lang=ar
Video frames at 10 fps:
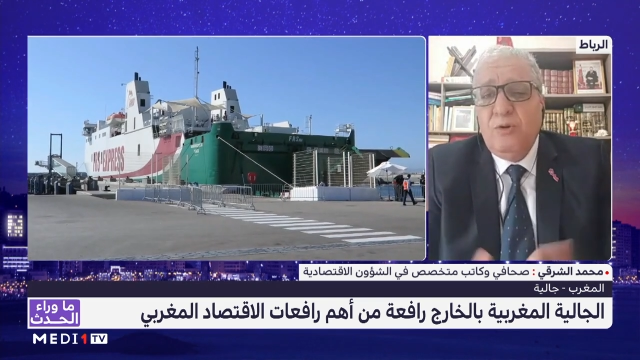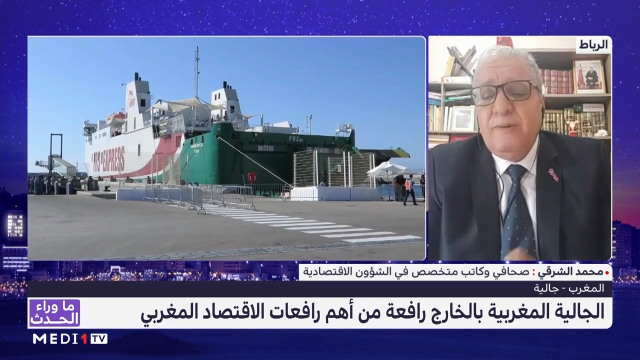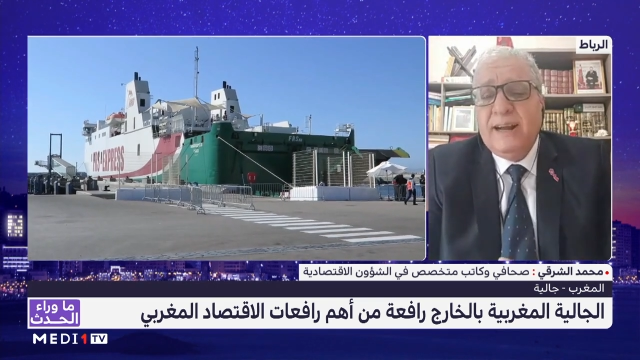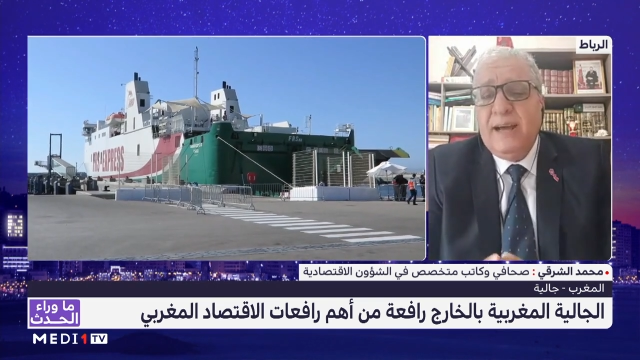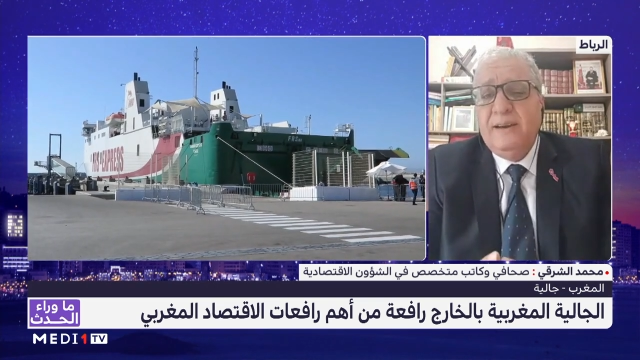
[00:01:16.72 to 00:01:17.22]

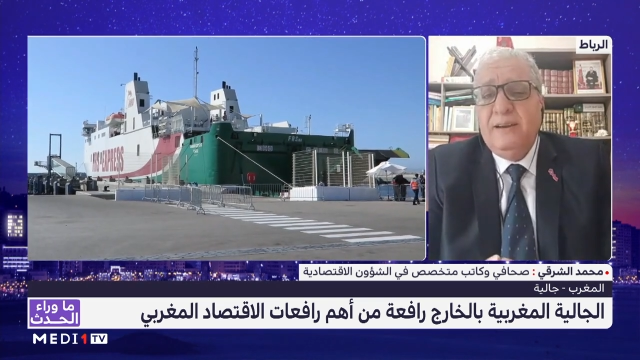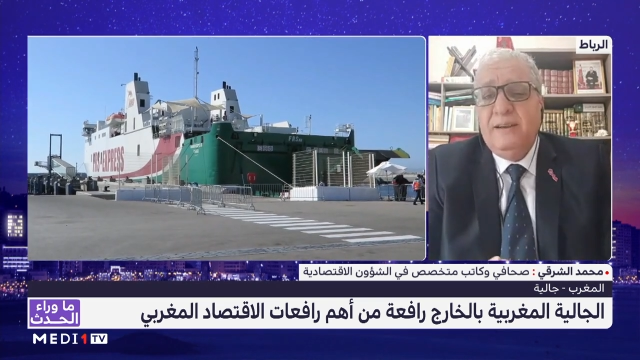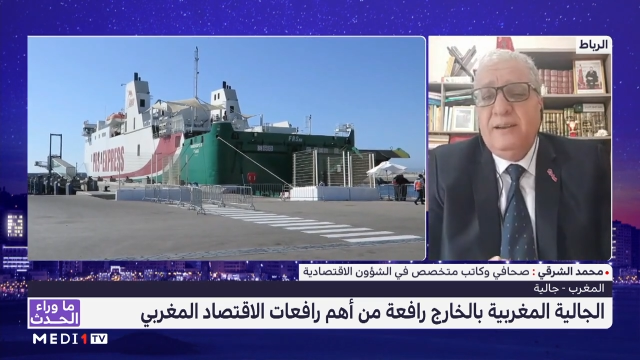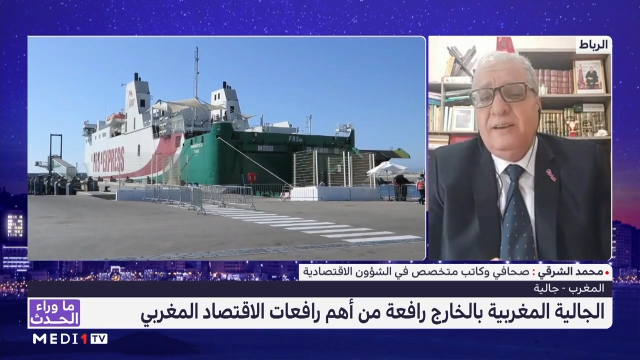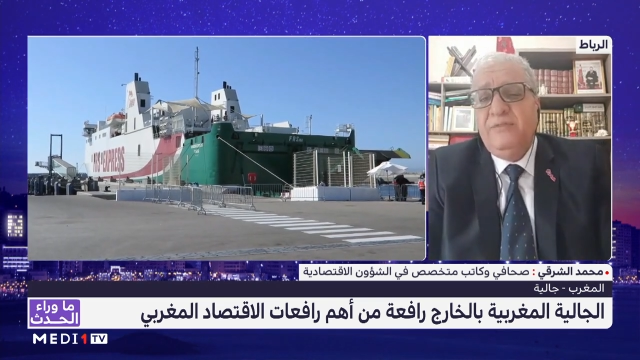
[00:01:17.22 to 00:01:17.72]
الخبراء
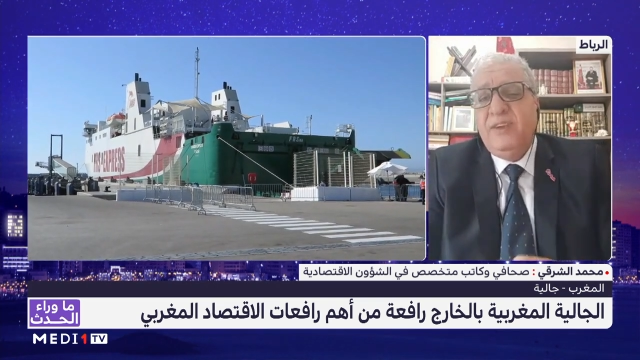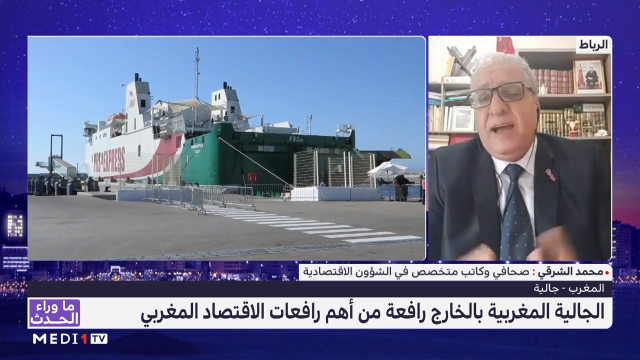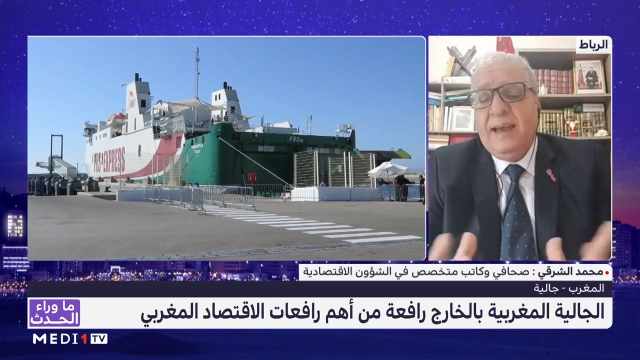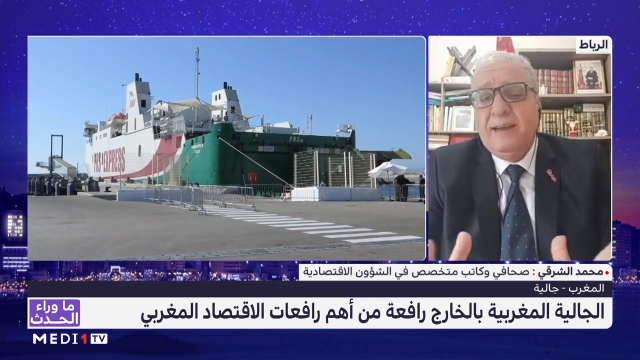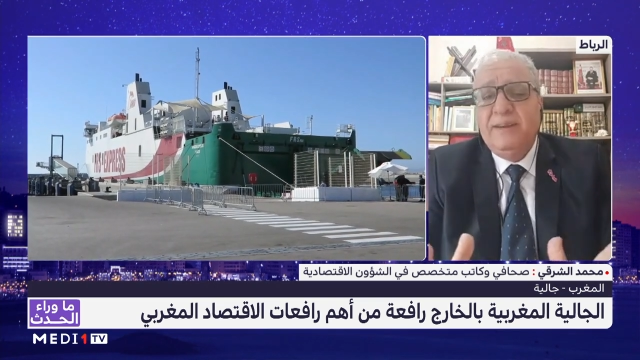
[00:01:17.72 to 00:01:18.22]
في
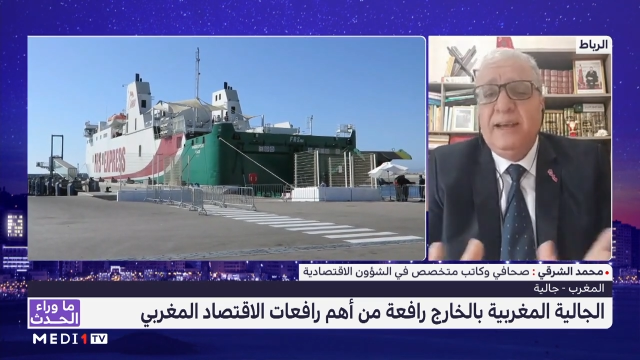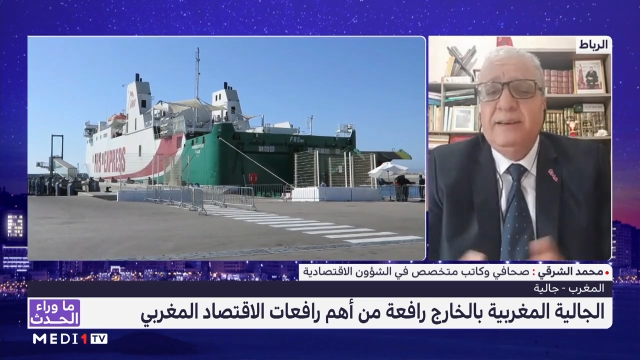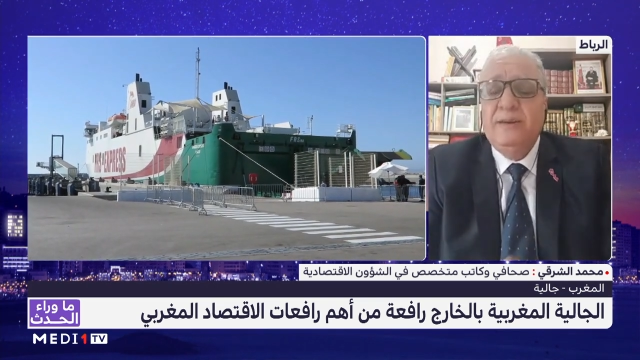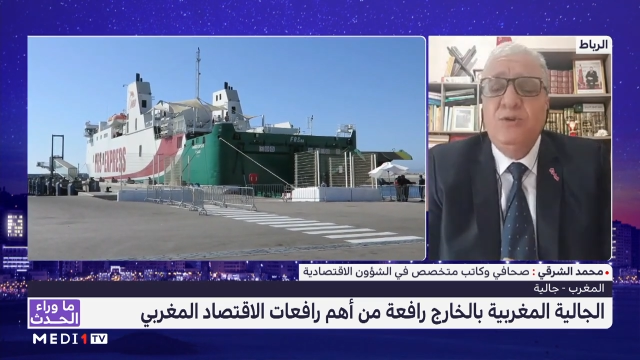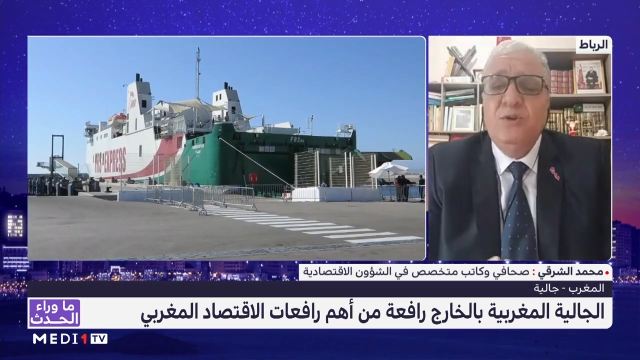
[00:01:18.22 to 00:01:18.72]
العالم
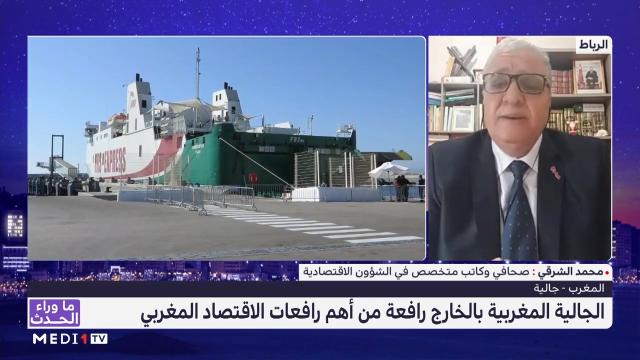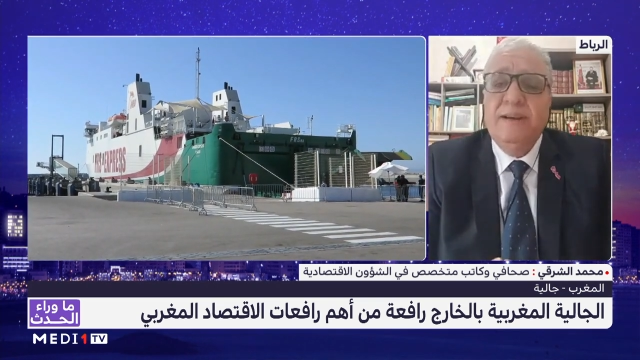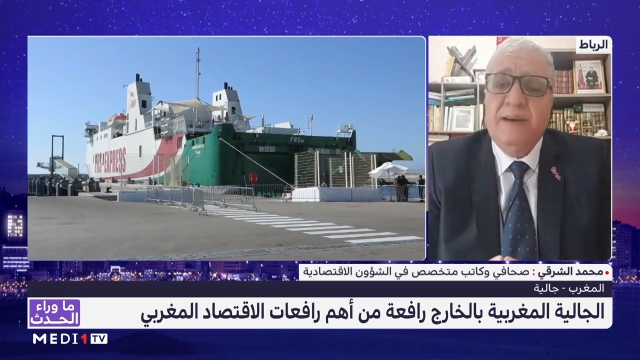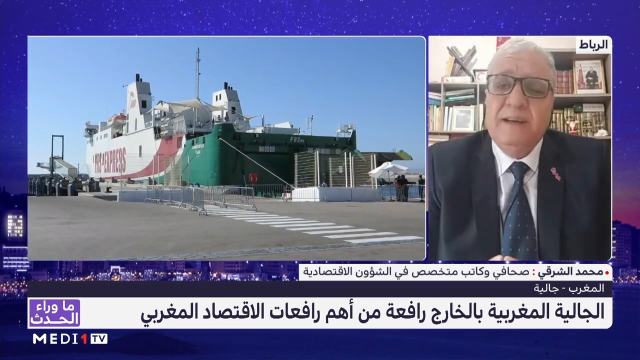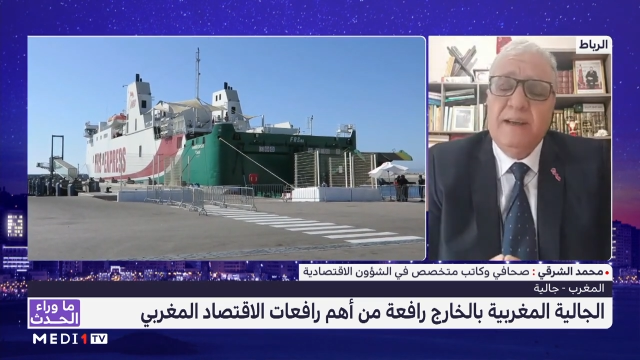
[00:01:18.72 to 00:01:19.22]
لان اليوم
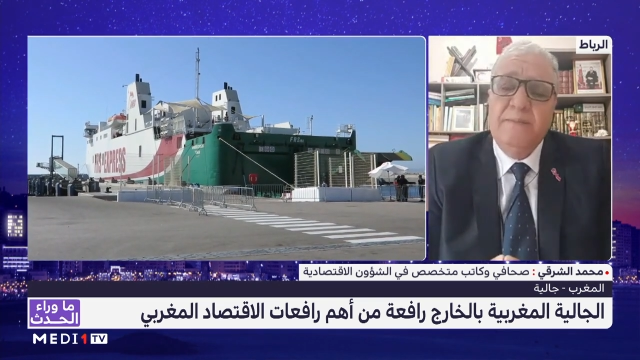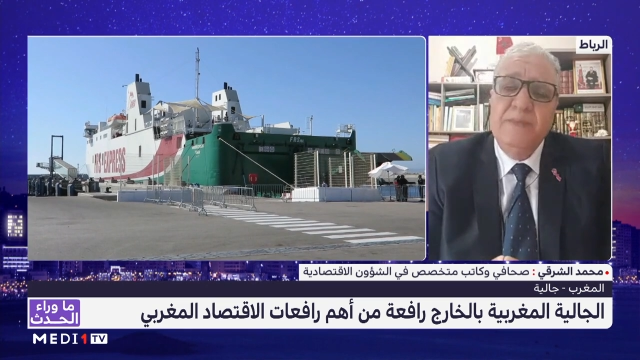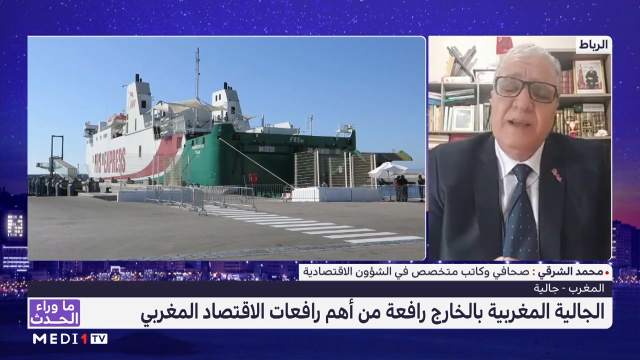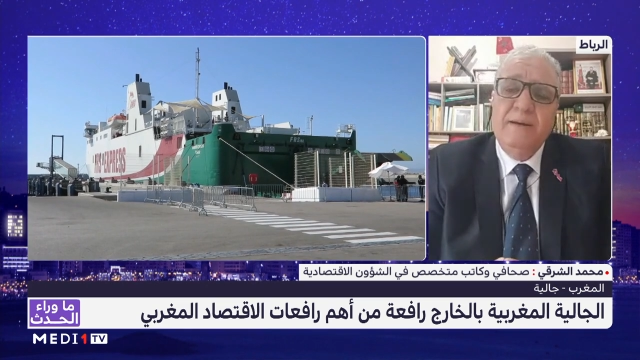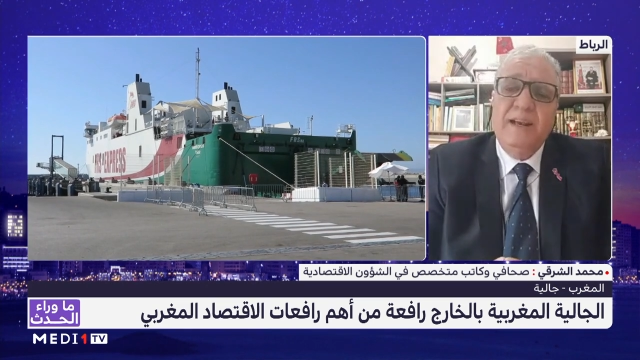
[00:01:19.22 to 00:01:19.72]
المغرب